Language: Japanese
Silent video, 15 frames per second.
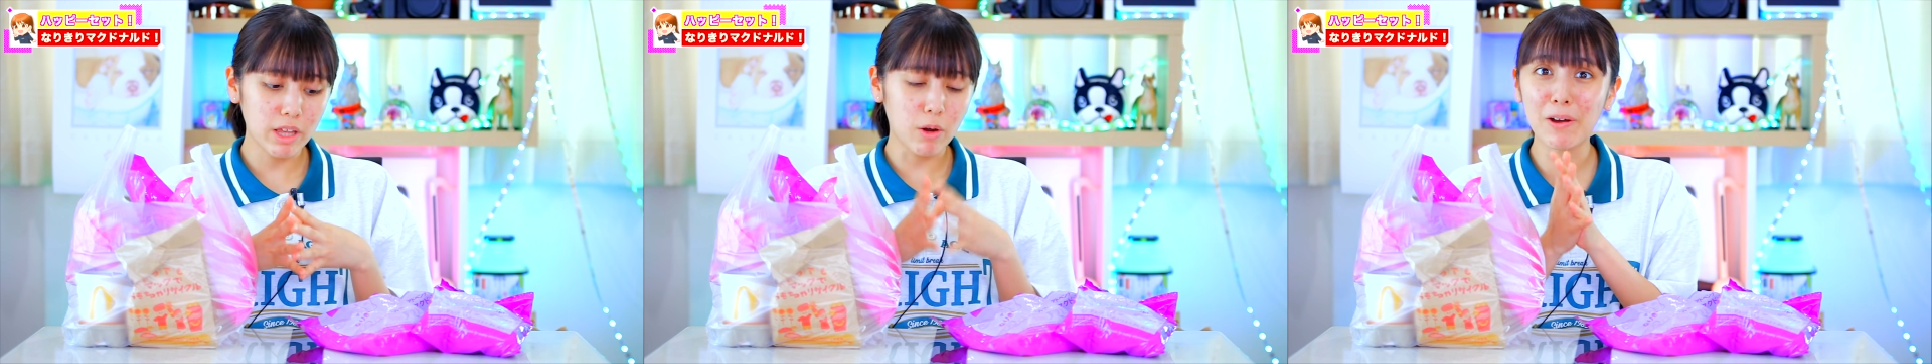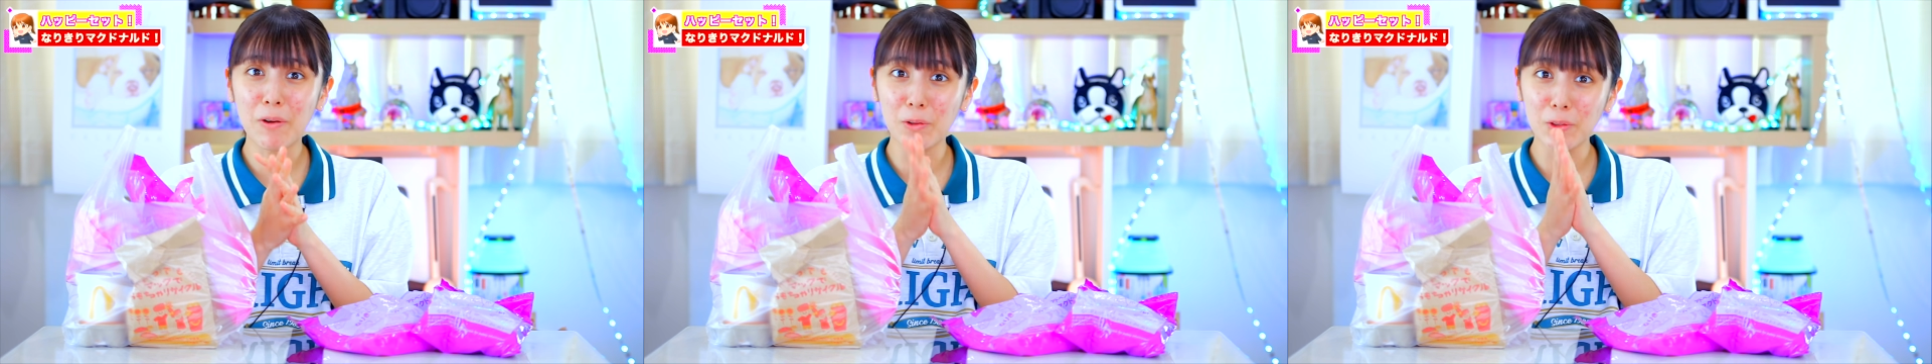
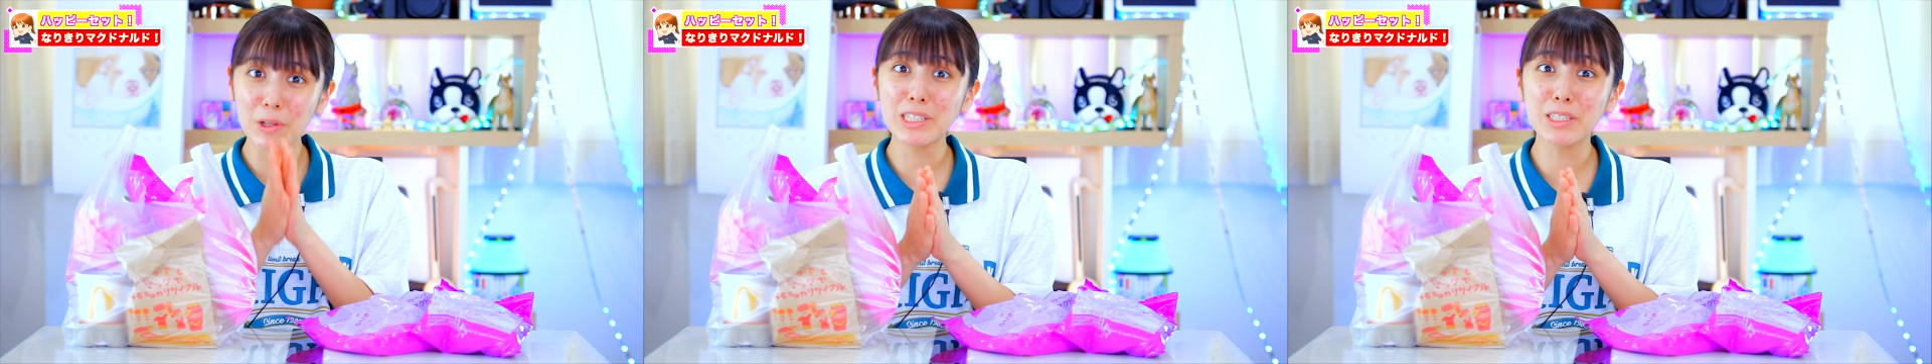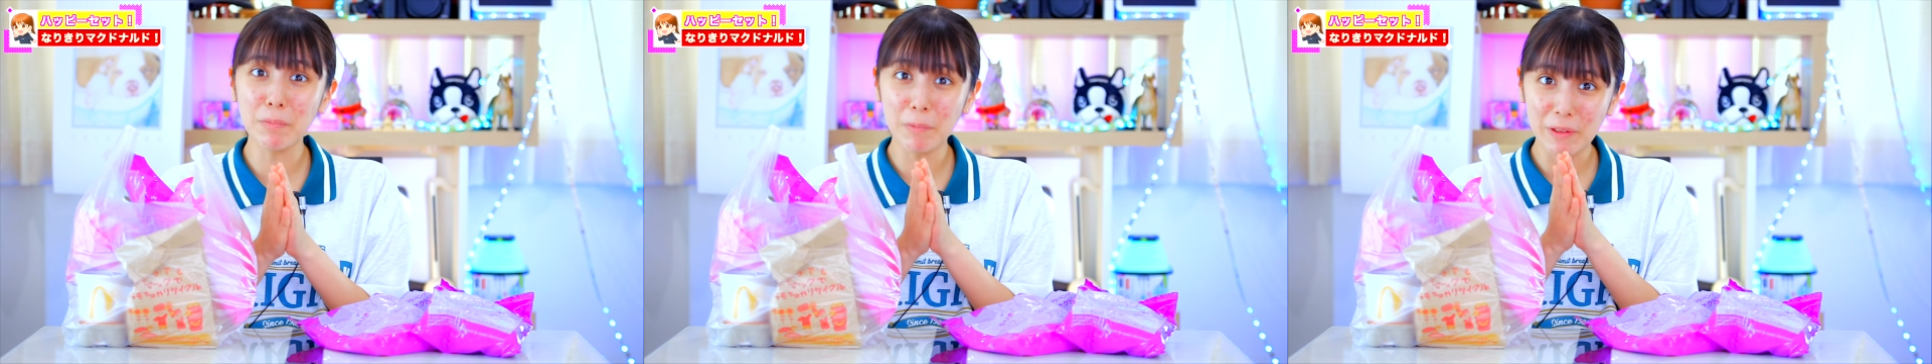で今
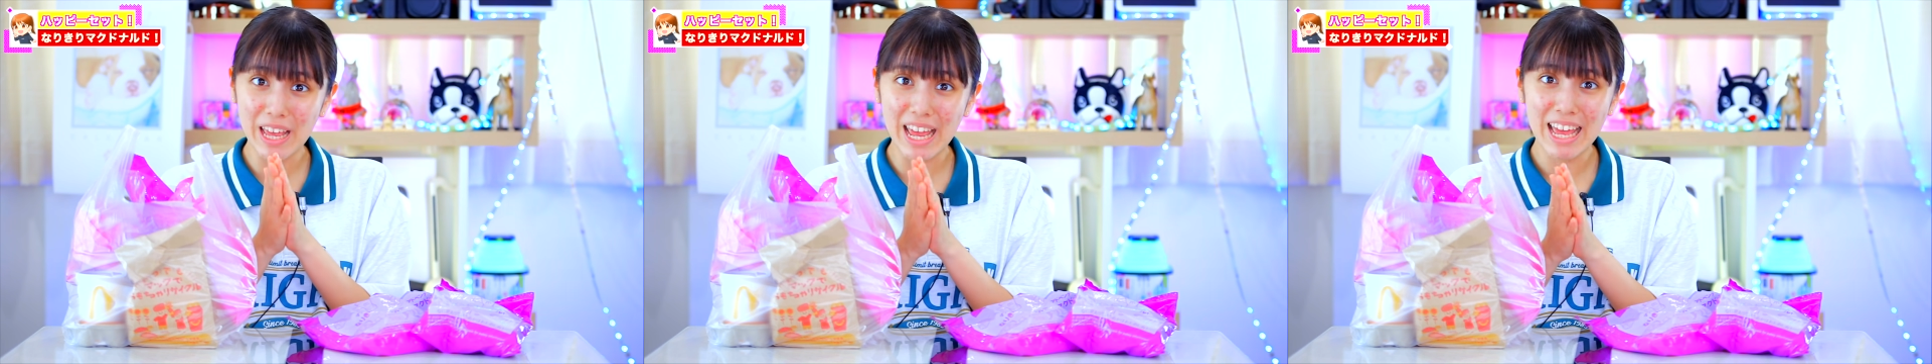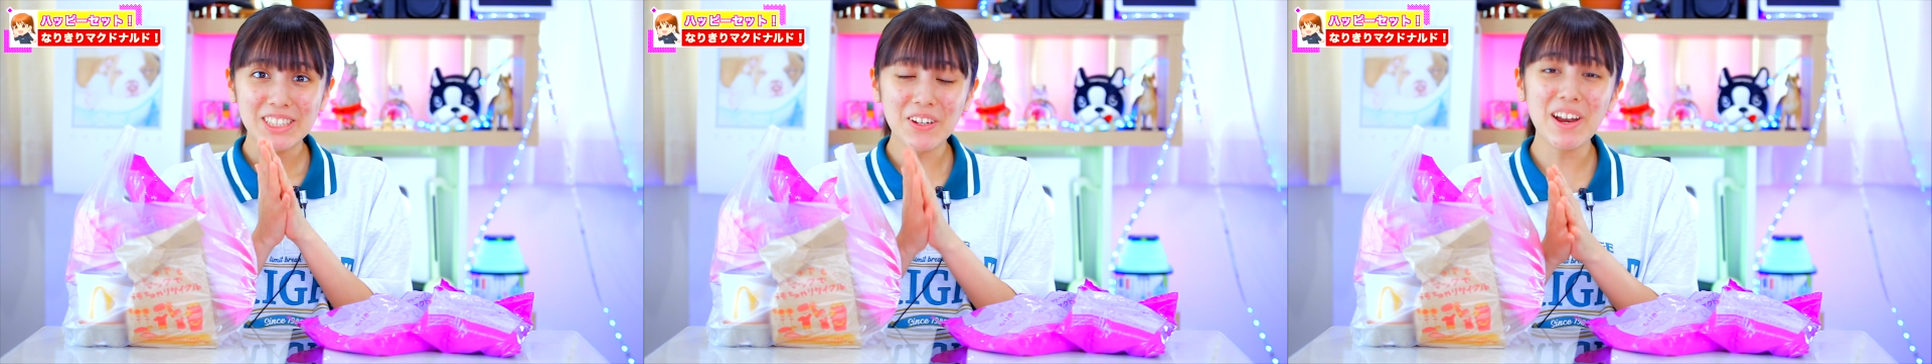年も
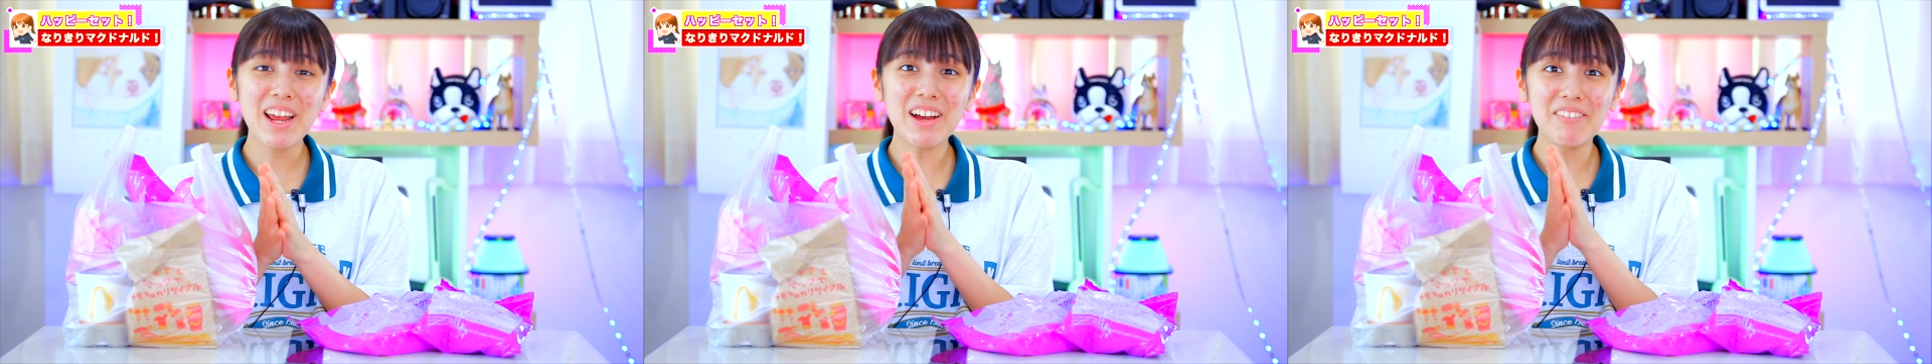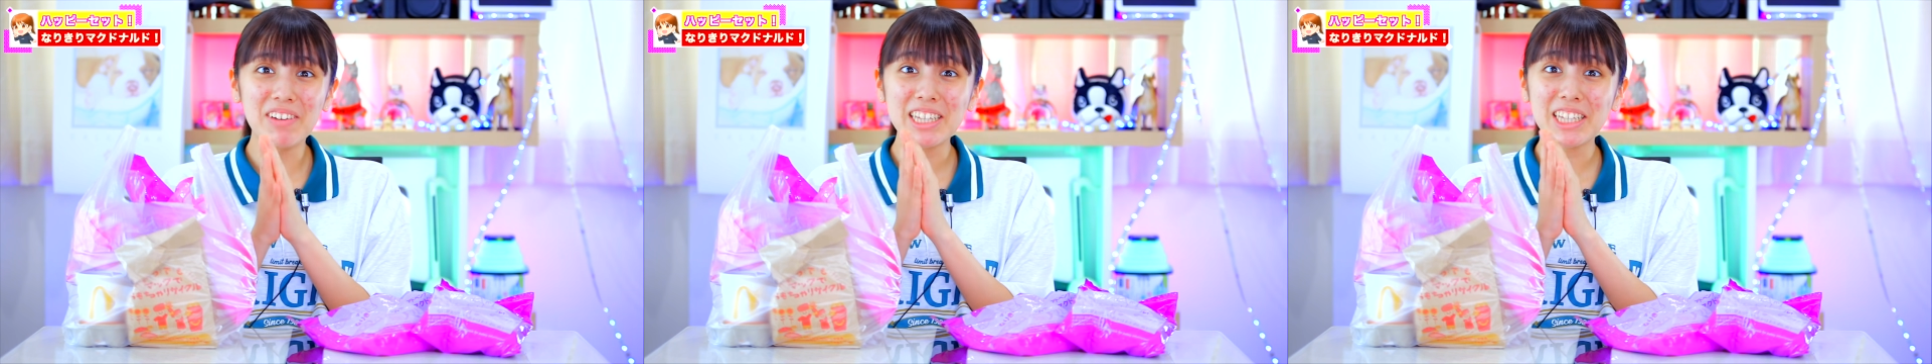ねそ
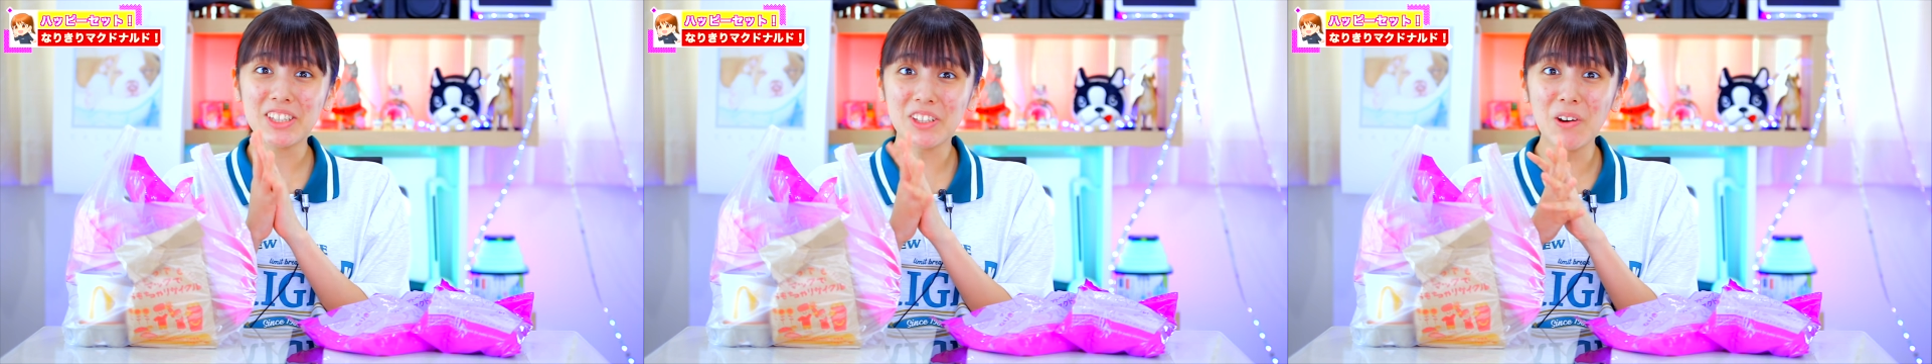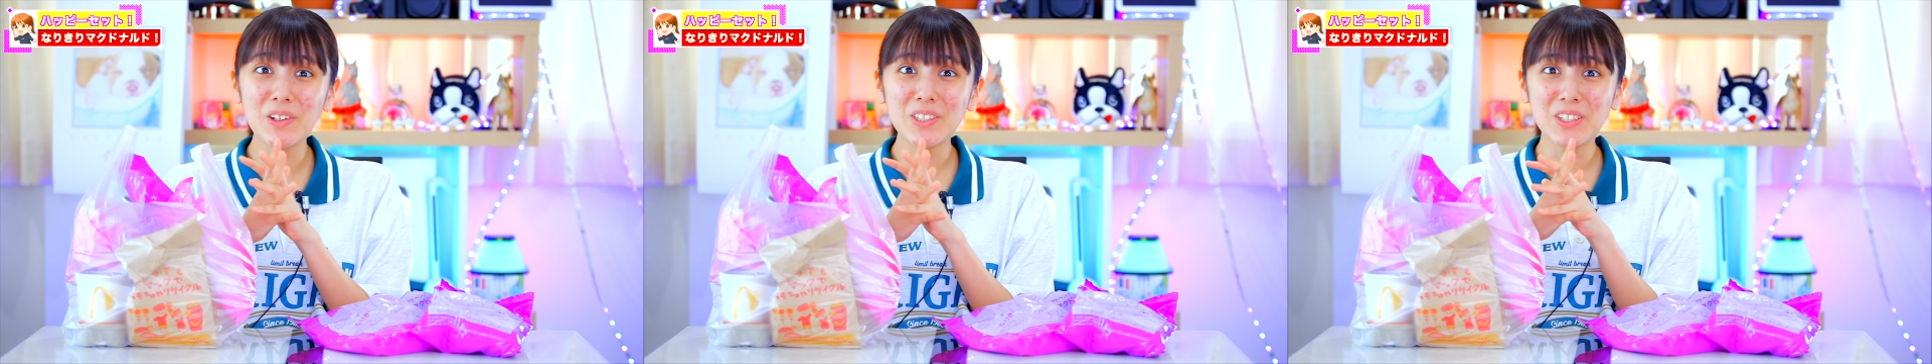れがまた
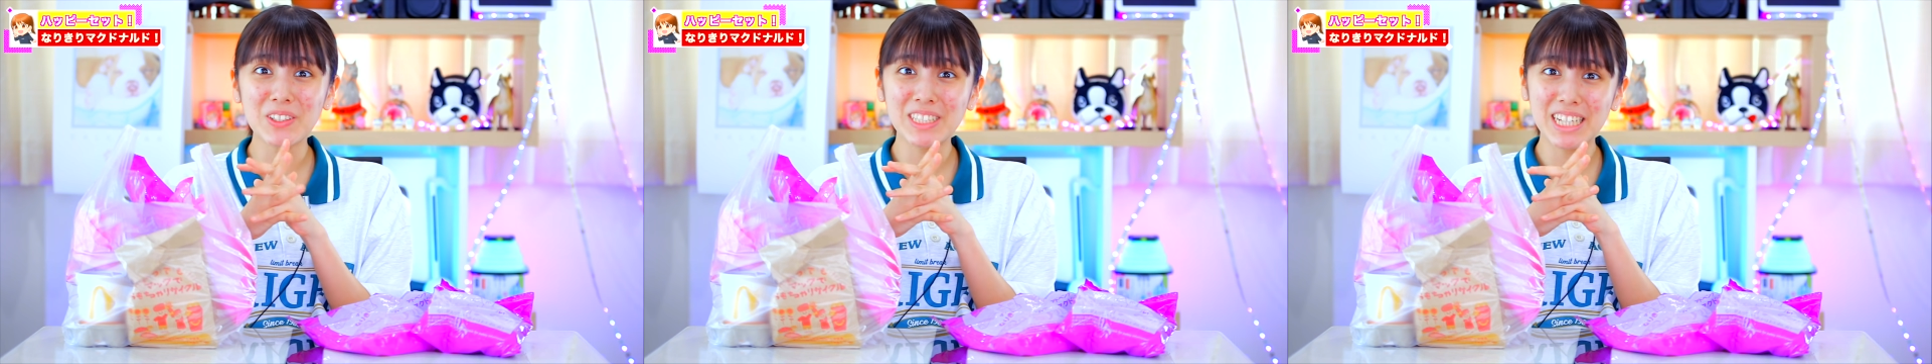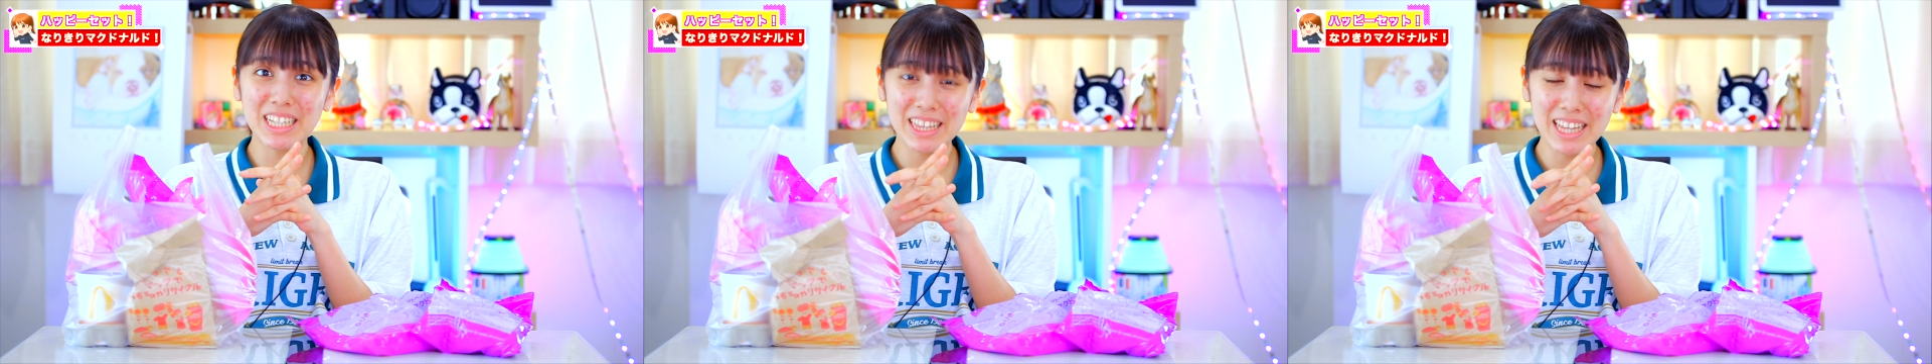登
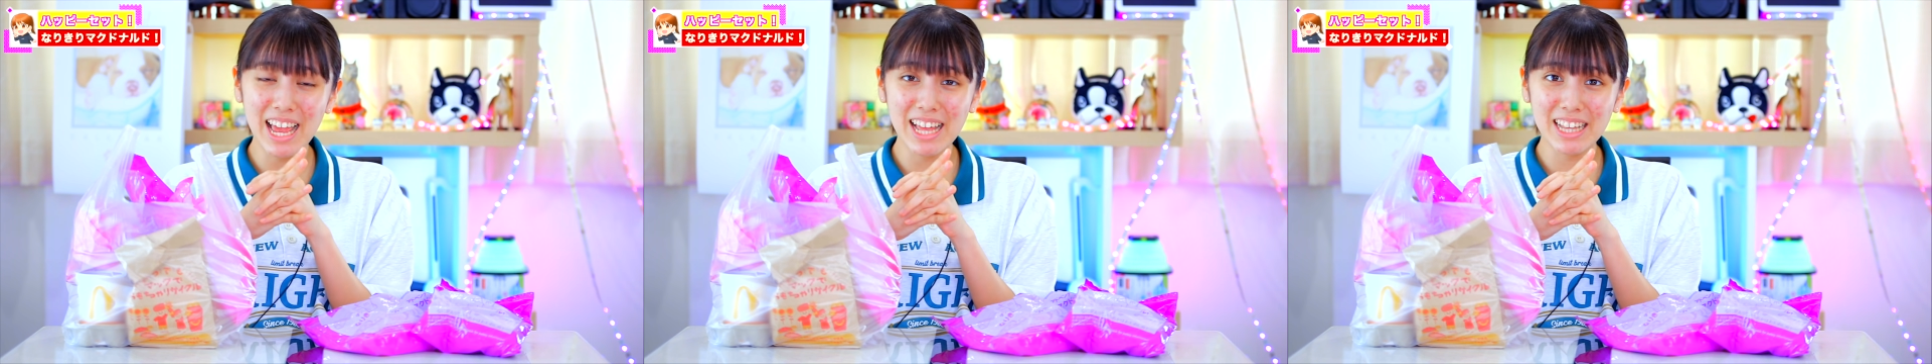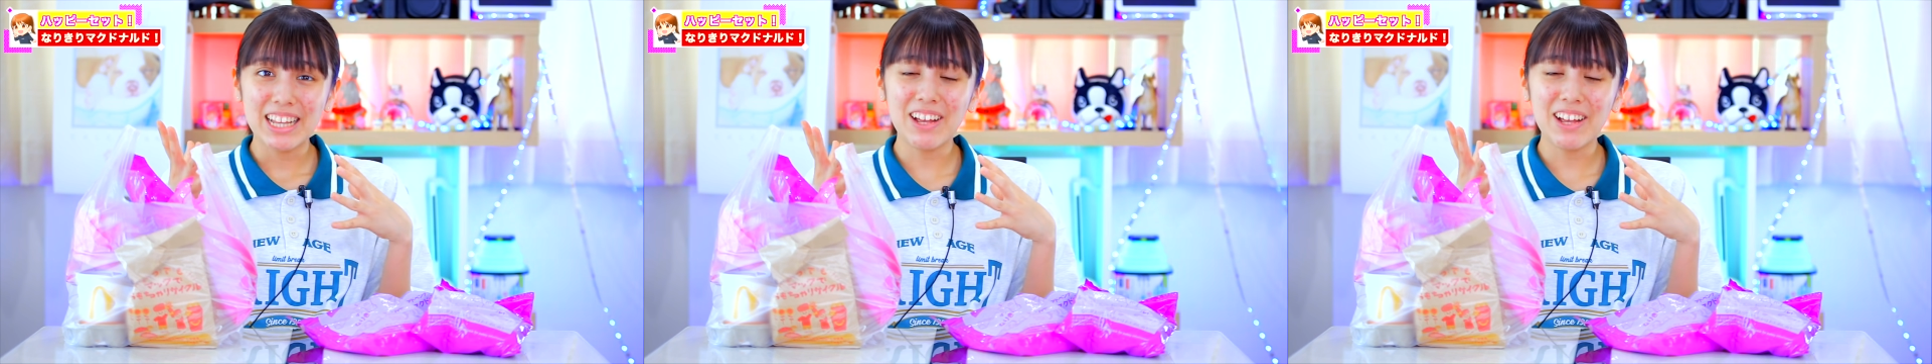場しちゃって、